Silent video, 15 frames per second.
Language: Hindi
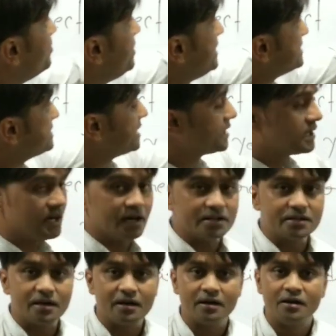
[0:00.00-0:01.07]
बी से कहा
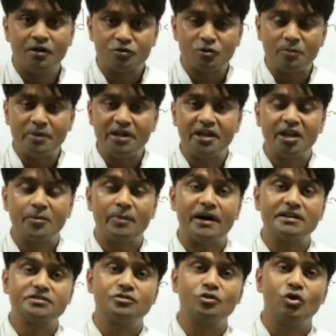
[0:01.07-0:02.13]
था तो बी के
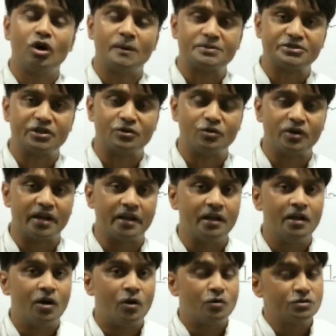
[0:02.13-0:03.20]
पास दो ऑप्शन होंगे
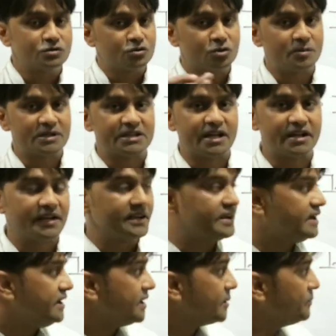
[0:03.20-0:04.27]
उसको बताने
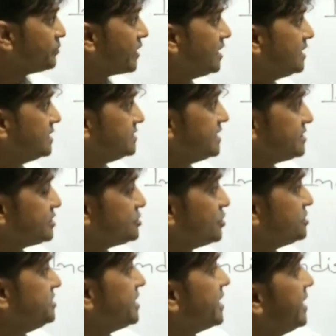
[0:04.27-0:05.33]
के लिए जैसे
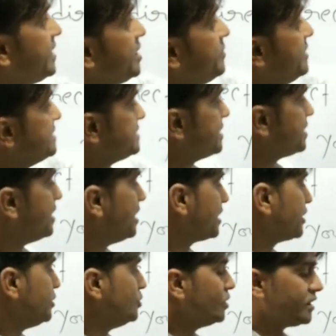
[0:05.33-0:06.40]
सोचिए कि ए ने बी से कहा
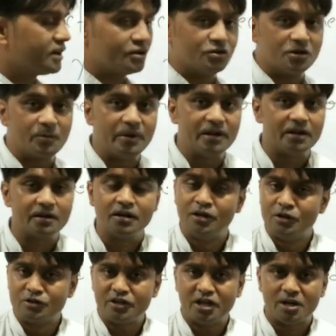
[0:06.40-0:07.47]
कि यू आर अ गुड प्लेयर
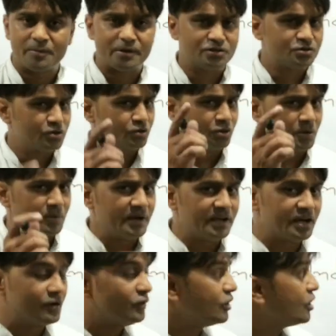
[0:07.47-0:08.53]
तो यहाँ पर जो गुड
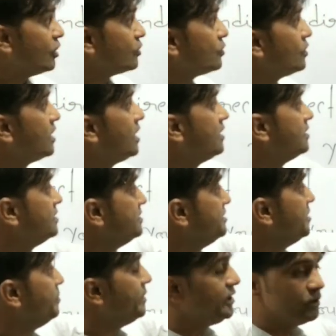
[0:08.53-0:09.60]
प्लेयर है वो कौन होगा
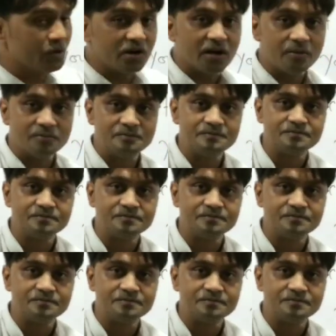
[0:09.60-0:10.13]
ये बी होगा